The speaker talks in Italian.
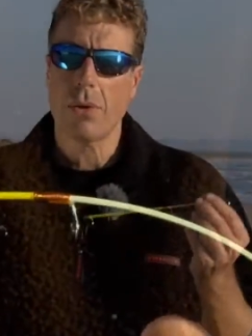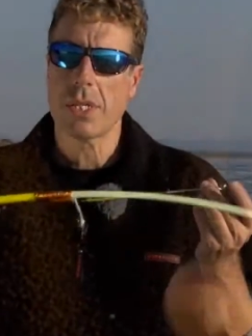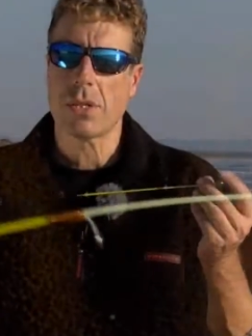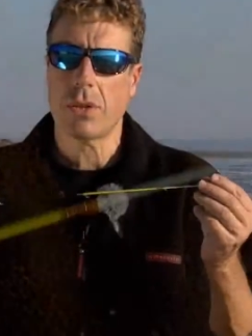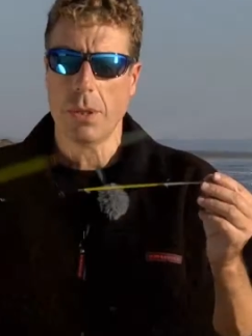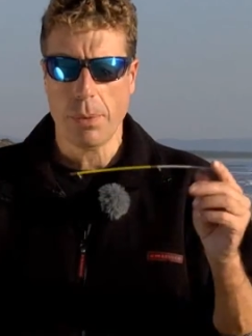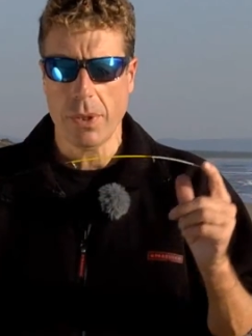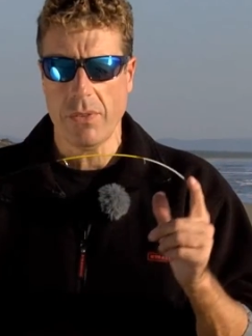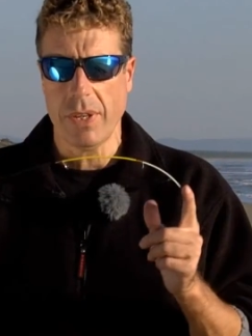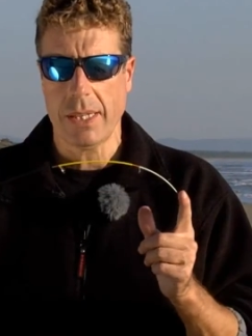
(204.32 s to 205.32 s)
questo tipo
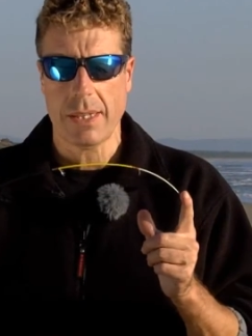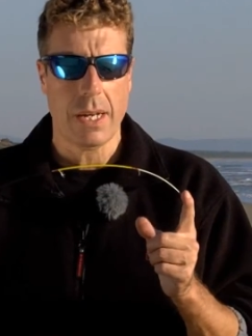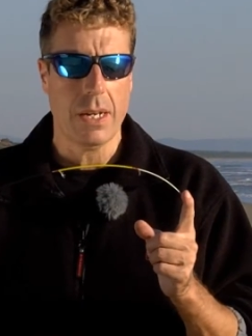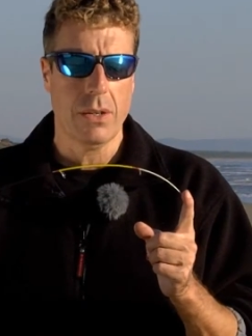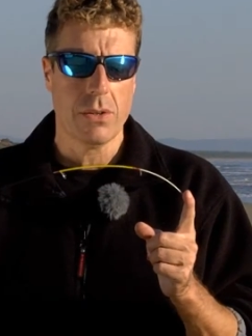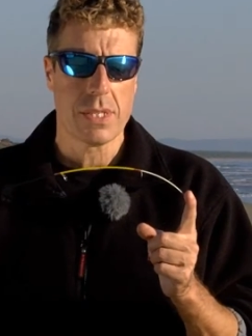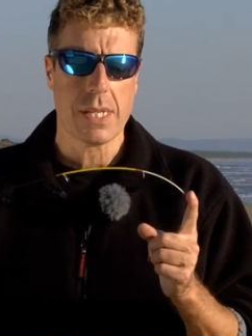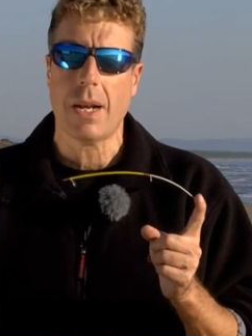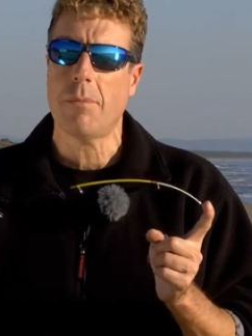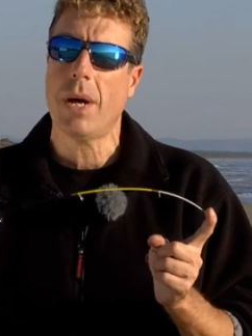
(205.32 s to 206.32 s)
di vetta non
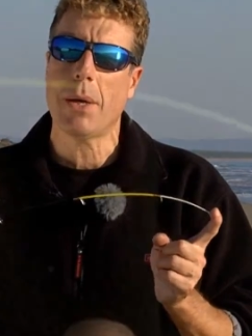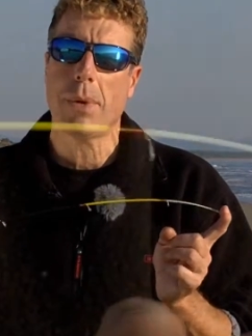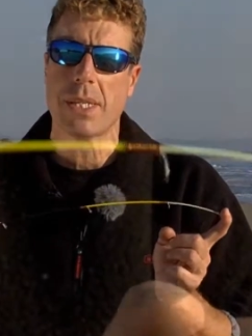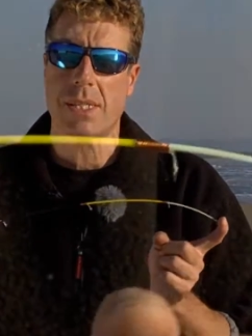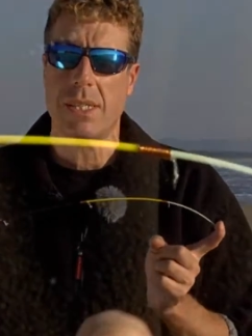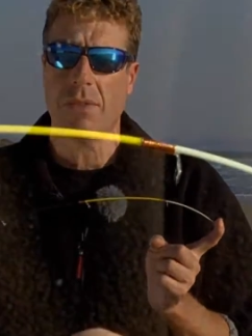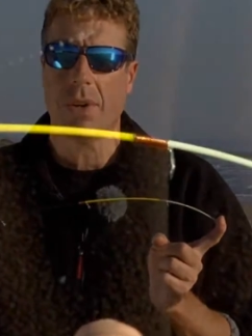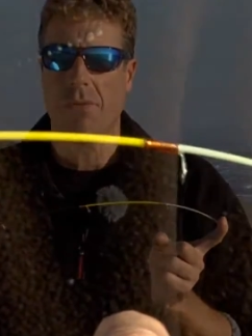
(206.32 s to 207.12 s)
sarà mai passiva in